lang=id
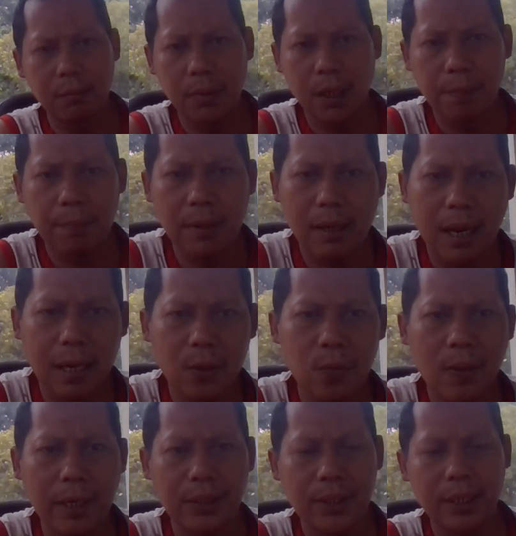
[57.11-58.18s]
berpengaruh
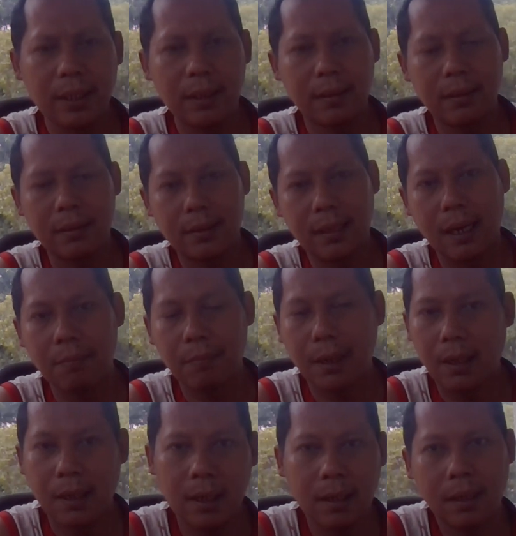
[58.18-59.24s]
nggak sih sama